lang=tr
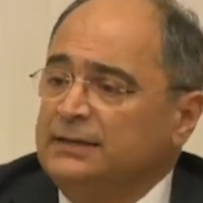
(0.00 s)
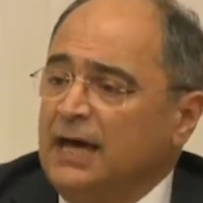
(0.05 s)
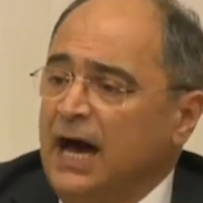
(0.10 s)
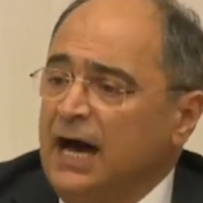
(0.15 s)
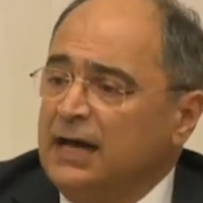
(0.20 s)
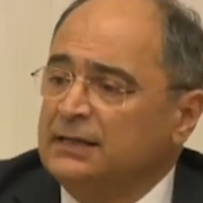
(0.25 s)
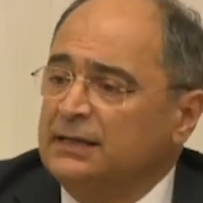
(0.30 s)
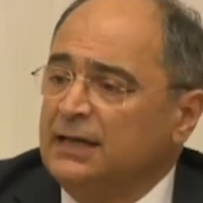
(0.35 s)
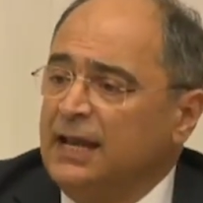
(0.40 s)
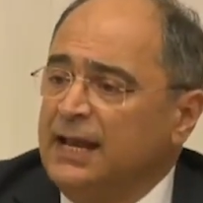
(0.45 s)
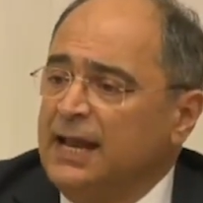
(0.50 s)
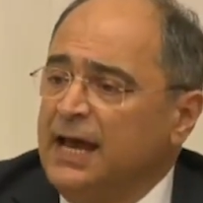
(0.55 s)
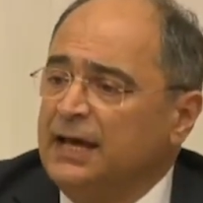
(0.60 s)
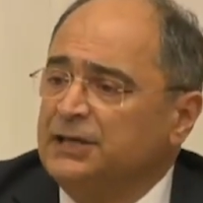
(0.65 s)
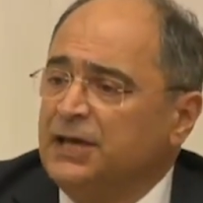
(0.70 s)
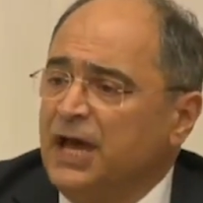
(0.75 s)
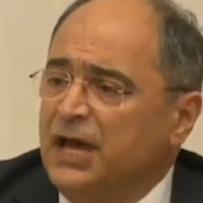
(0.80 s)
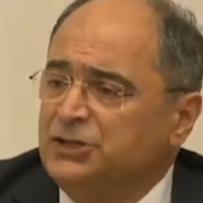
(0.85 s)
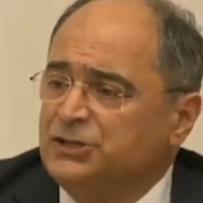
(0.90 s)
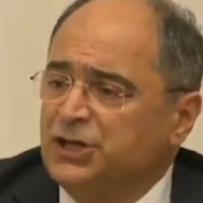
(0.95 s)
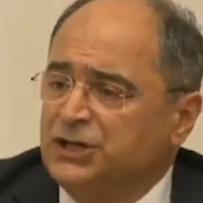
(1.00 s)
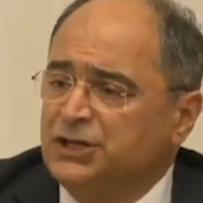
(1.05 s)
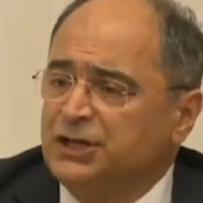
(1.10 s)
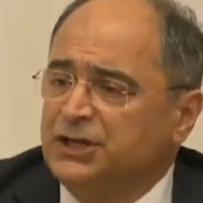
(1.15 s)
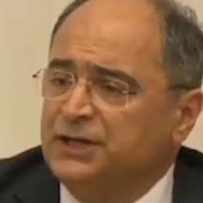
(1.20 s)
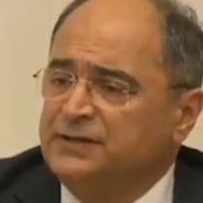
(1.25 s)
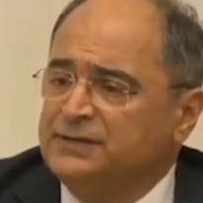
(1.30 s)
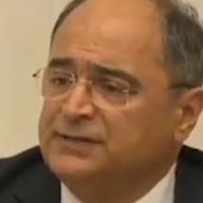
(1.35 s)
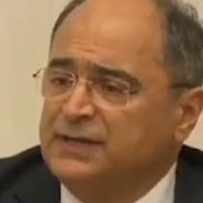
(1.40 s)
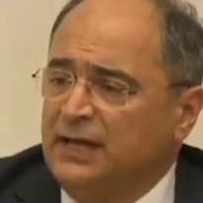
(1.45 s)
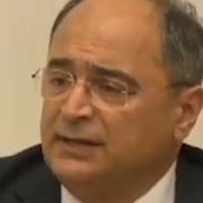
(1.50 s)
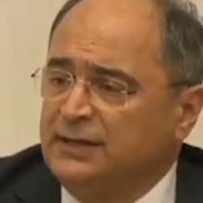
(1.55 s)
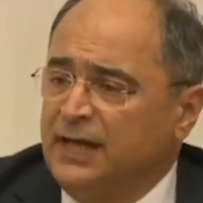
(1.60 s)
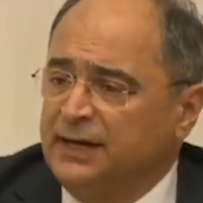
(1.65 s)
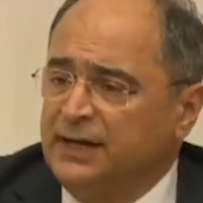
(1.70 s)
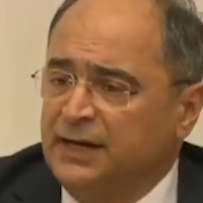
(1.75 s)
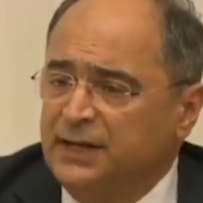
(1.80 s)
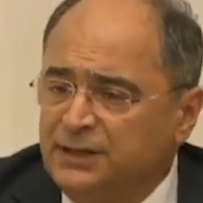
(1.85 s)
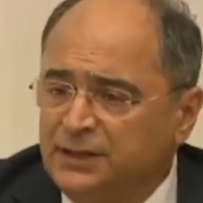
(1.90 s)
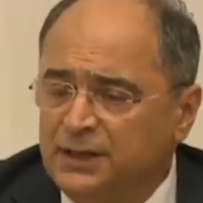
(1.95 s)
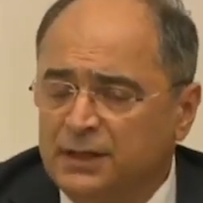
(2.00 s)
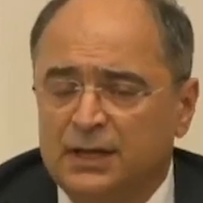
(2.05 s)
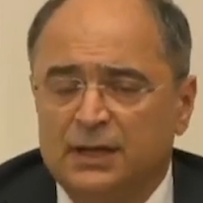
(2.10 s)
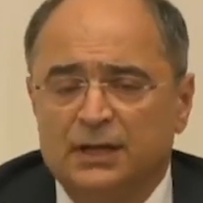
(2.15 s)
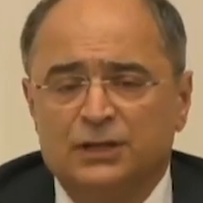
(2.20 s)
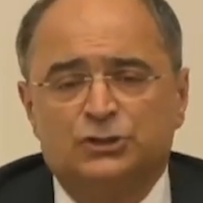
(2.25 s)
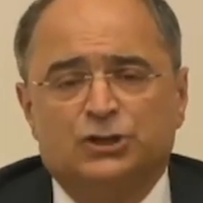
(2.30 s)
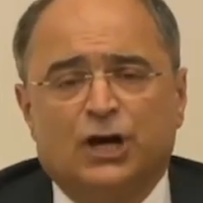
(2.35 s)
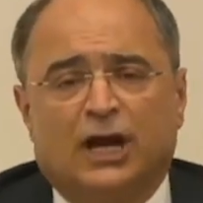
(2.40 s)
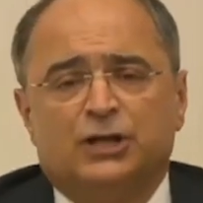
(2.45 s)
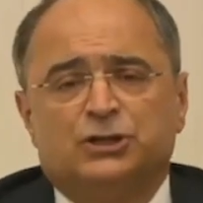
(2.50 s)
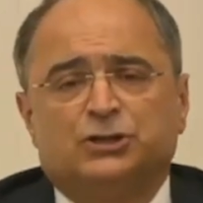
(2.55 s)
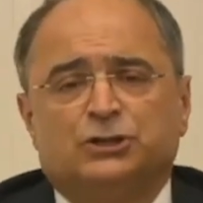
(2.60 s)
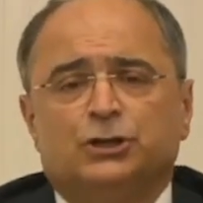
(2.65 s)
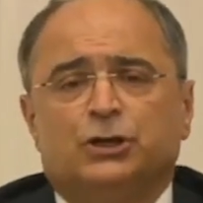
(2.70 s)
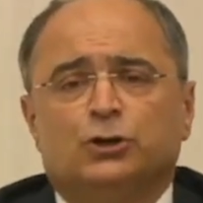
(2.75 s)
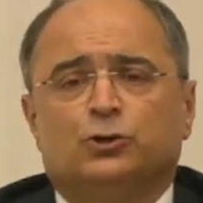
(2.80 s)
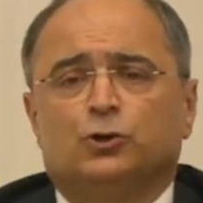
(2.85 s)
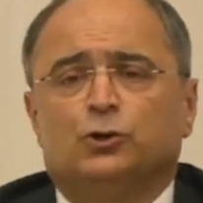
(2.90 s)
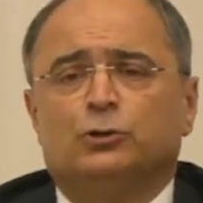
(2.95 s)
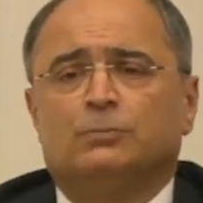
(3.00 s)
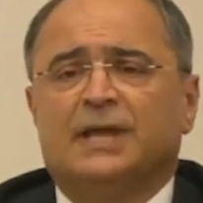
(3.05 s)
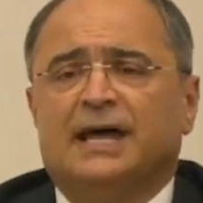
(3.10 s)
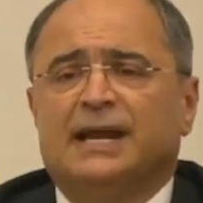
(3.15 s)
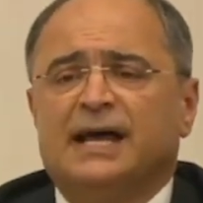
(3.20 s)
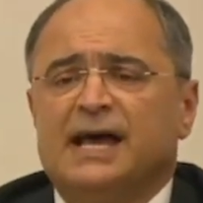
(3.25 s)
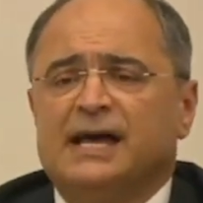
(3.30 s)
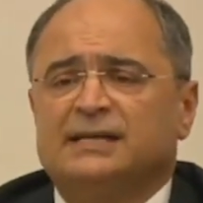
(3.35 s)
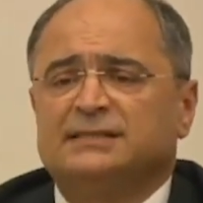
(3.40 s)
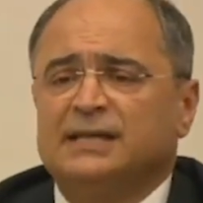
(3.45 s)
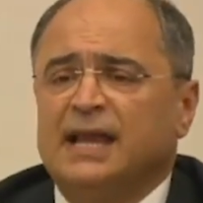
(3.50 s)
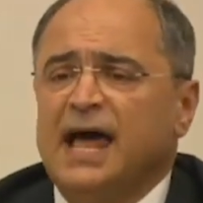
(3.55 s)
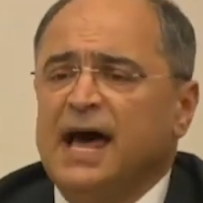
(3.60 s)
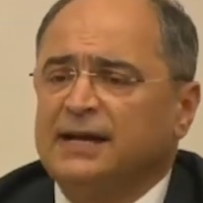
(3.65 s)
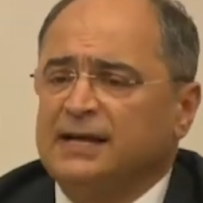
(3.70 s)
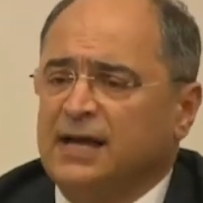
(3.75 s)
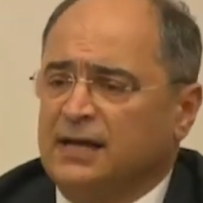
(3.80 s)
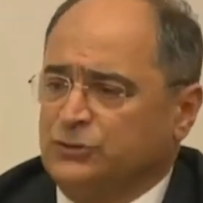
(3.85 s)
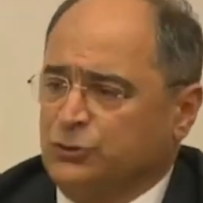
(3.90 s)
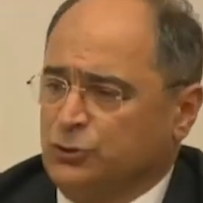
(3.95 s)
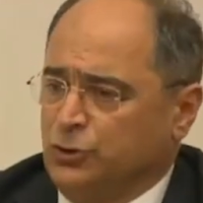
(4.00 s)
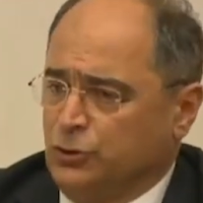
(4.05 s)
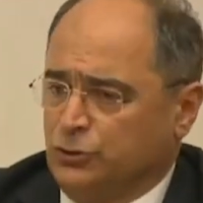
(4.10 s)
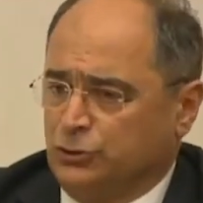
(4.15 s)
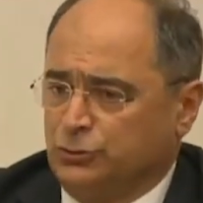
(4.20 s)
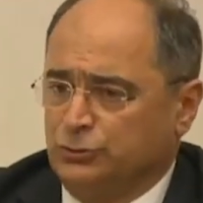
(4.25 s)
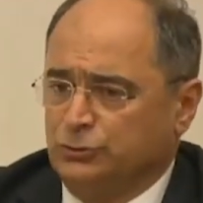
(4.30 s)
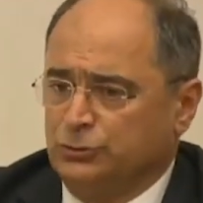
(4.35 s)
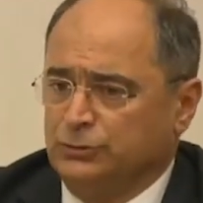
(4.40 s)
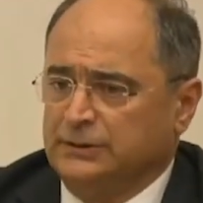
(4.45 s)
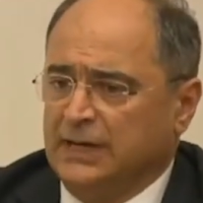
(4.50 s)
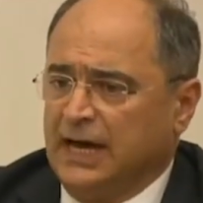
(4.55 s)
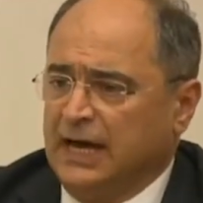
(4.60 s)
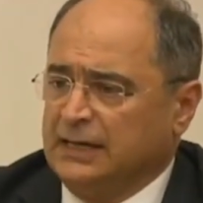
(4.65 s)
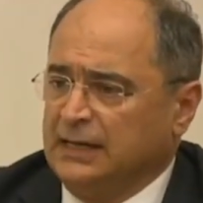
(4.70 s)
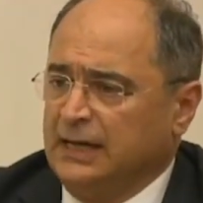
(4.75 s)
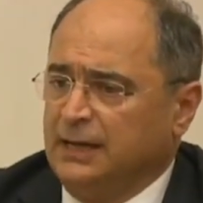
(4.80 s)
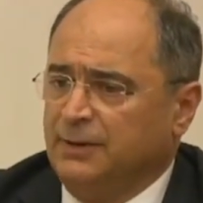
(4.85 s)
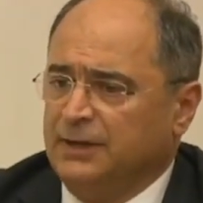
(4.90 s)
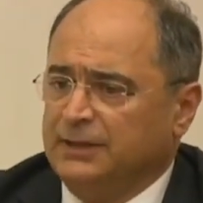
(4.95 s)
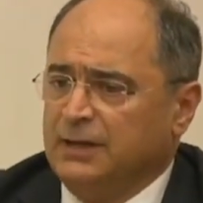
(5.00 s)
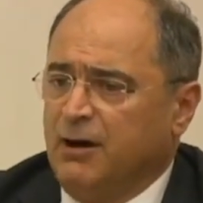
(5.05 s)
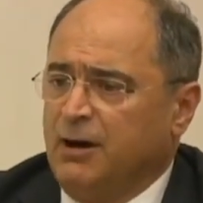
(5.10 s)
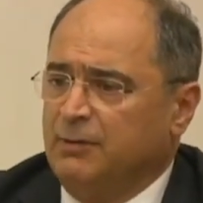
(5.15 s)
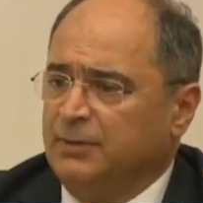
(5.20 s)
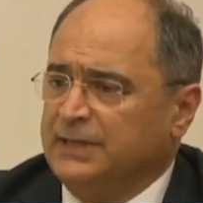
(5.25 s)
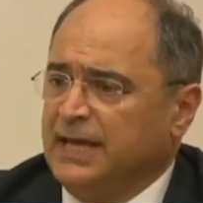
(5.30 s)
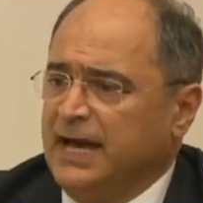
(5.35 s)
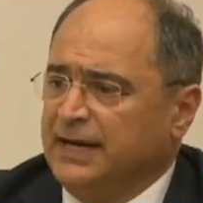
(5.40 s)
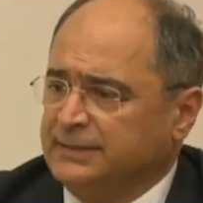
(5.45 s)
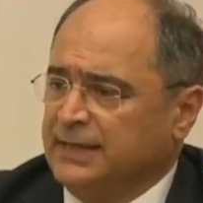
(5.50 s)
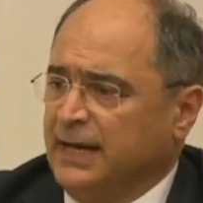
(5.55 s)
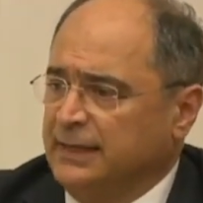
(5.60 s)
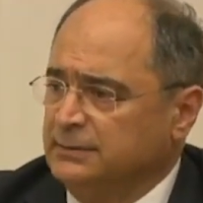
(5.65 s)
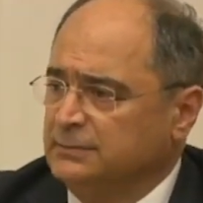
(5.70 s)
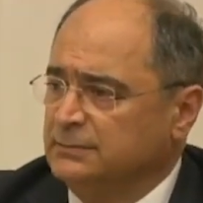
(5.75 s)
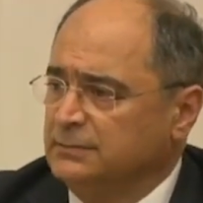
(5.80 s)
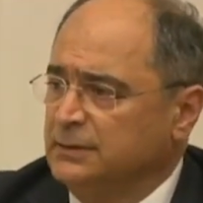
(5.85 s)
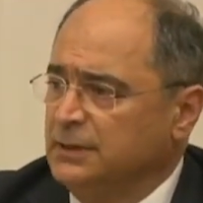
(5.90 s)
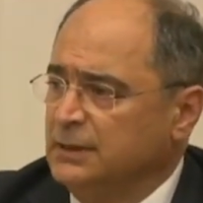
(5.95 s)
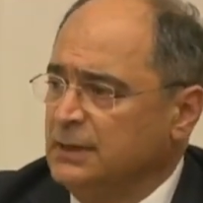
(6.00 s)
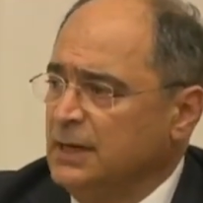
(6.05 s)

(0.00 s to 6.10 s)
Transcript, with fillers: yargılanan gencecik insanların çalıştığı kurumlara yazılar yazıyor. Yargılama devam ederken.